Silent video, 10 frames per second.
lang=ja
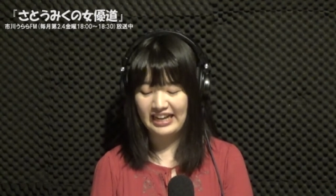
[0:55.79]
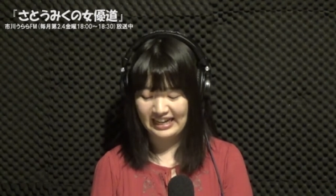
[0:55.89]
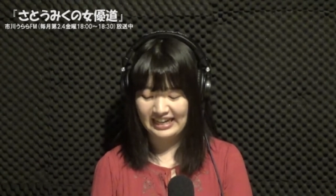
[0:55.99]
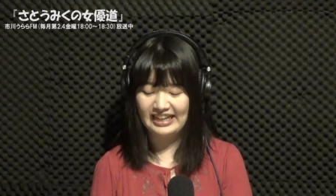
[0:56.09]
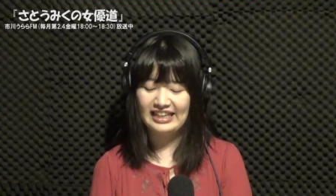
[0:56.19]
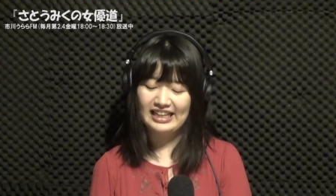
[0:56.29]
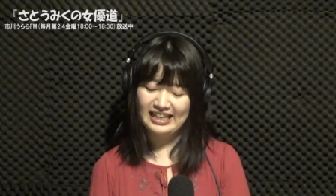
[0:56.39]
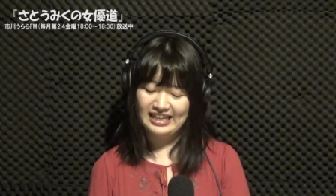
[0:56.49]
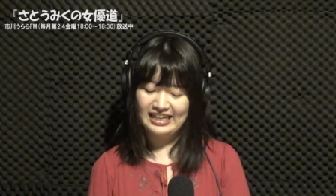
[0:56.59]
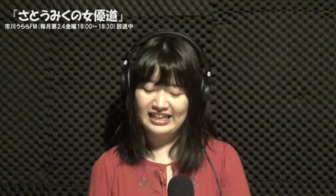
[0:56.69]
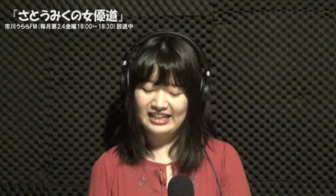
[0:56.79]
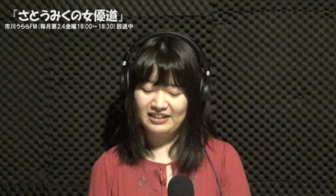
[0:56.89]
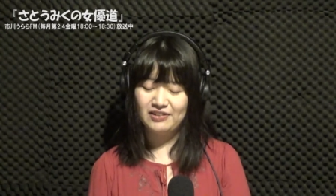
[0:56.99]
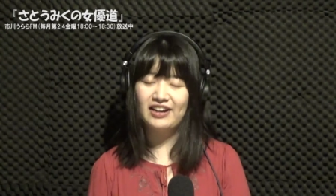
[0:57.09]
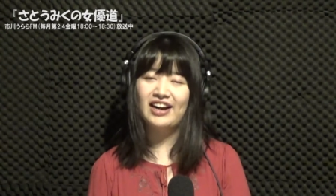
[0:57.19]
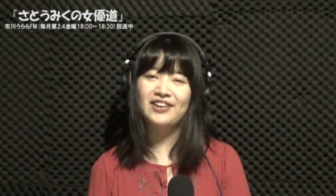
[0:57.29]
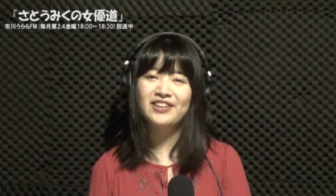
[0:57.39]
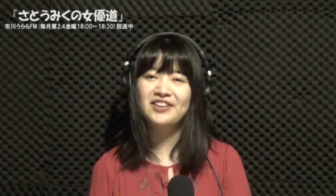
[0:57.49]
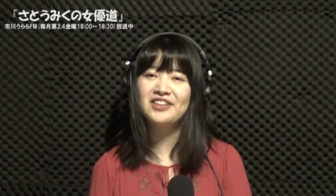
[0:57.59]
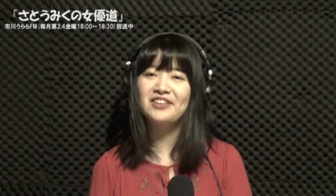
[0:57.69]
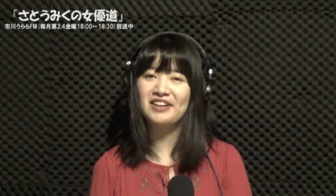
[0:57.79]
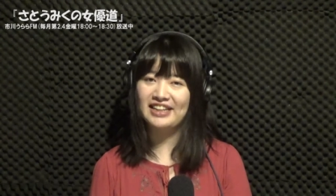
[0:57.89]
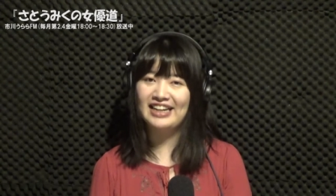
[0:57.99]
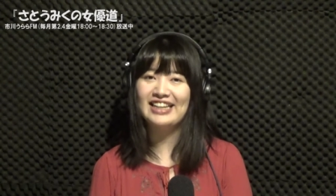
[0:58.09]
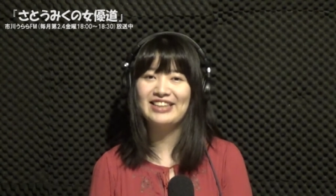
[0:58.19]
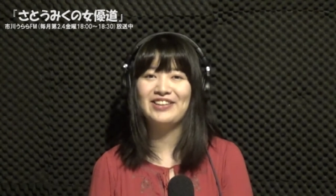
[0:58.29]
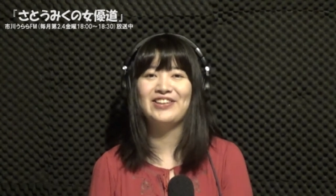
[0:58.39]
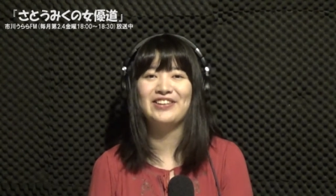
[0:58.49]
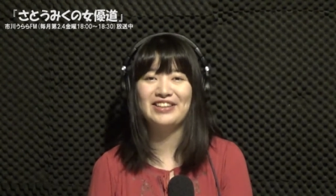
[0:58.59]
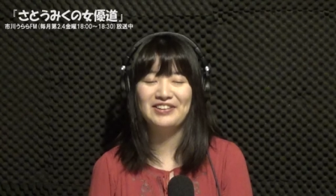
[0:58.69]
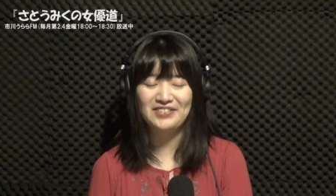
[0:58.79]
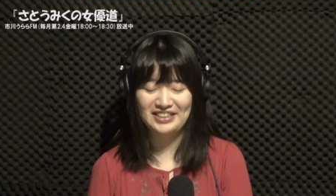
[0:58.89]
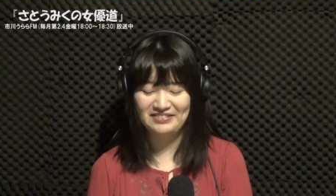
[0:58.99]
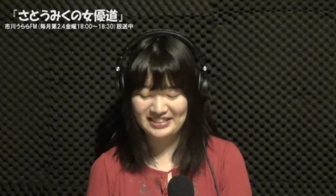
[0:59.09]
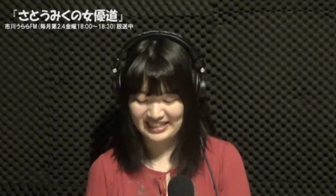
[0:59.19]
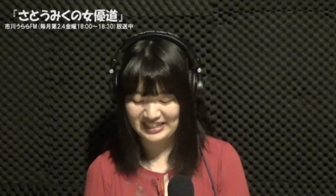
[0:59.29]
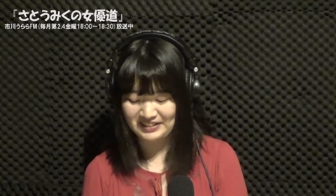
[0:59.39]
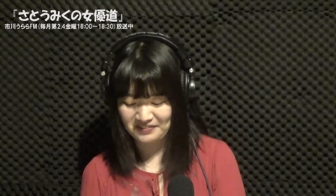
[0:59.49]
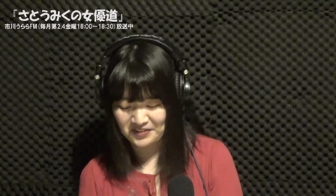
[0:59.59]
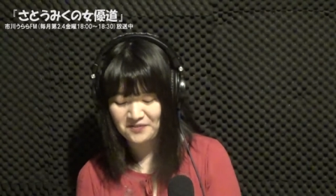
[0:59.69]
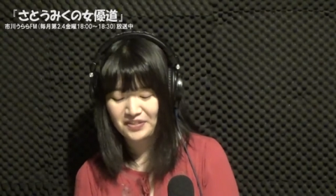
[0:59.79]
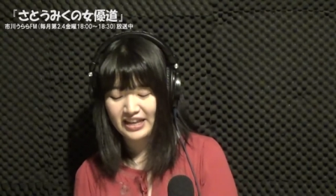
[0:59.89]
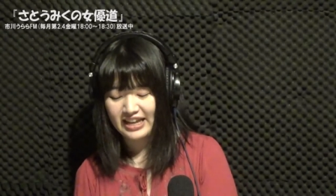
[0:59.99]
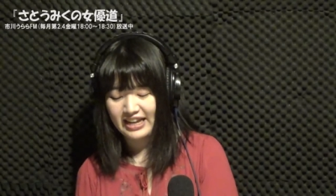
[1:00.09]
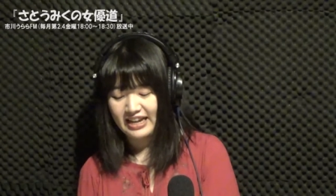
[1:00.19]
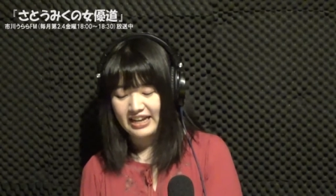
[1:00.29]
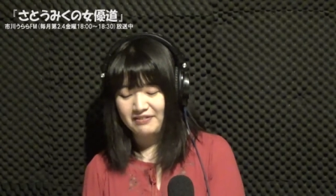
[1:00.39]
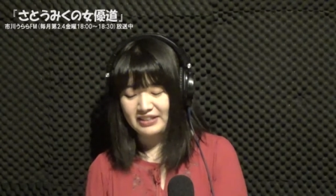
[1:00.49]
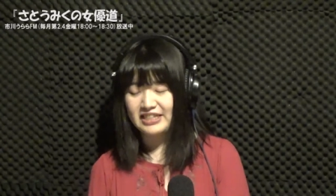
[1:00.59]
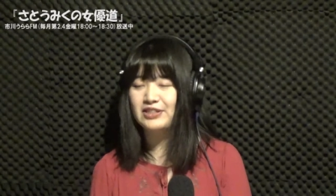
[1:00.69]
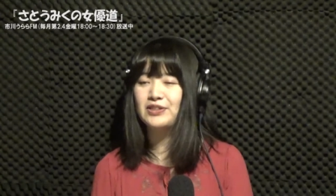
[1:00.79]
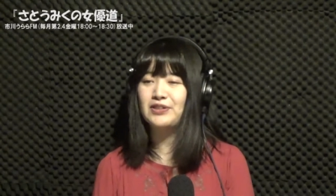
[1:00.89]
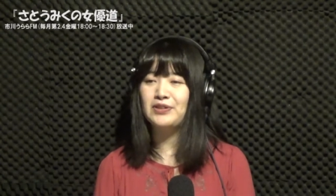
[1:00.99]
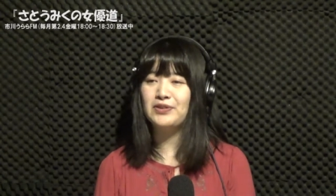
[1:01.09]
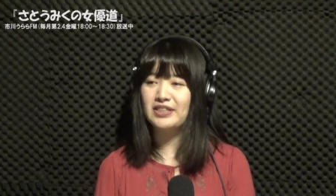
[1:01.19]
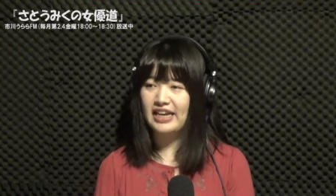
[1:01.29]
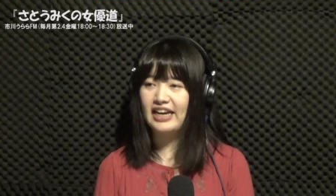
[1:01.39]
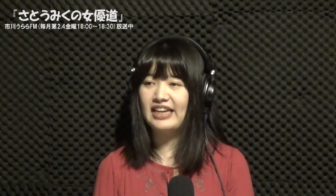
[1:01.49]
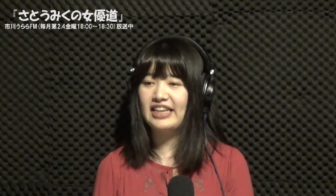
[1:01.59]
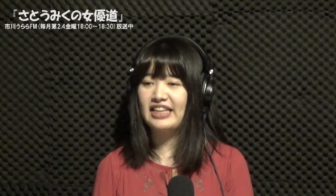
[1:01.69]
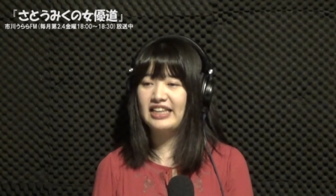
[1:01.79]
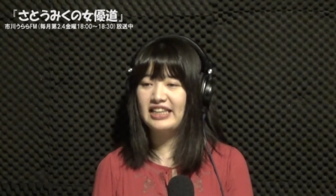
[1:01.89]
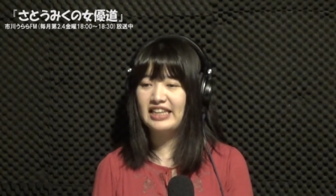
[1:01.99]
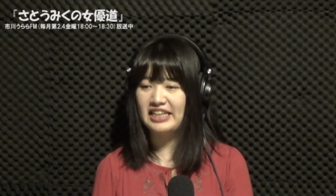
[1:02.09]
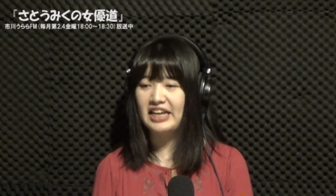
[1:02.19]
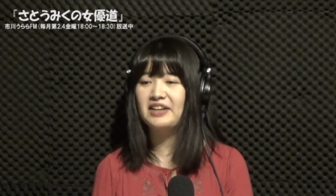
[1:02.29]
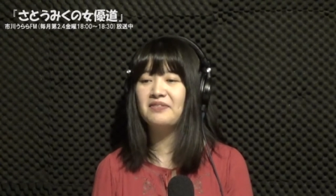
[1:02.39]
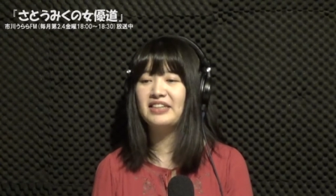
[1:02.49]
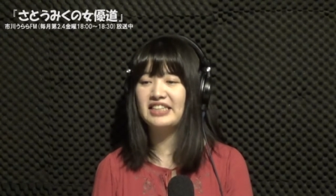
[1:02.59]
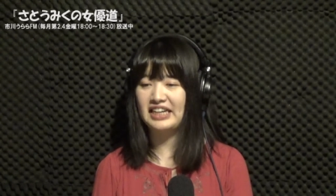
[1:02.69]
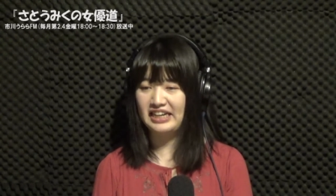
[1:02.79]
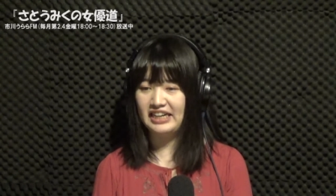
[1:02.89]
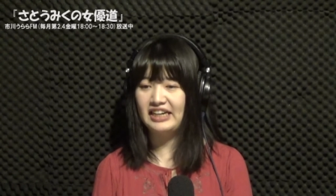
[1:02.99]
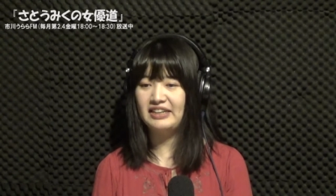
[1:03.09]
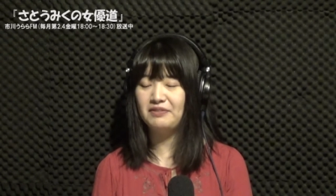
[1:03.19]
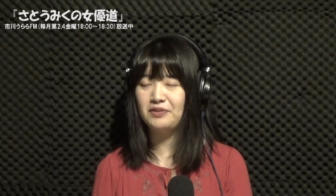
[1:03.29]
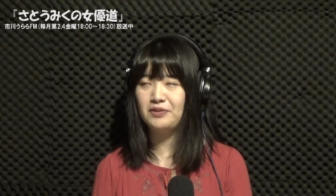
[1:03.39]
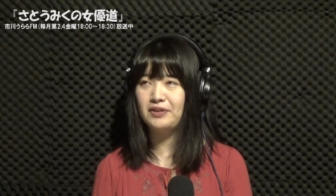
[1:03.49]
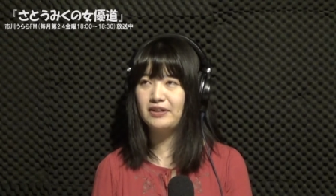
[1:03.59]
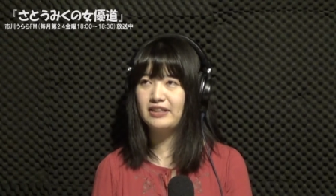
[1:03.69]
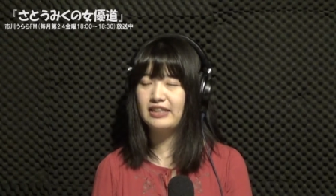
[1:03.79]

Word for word: はいこれはあるあるなのかなというふうには思ってますけれどもまあ、25歳になりましたからも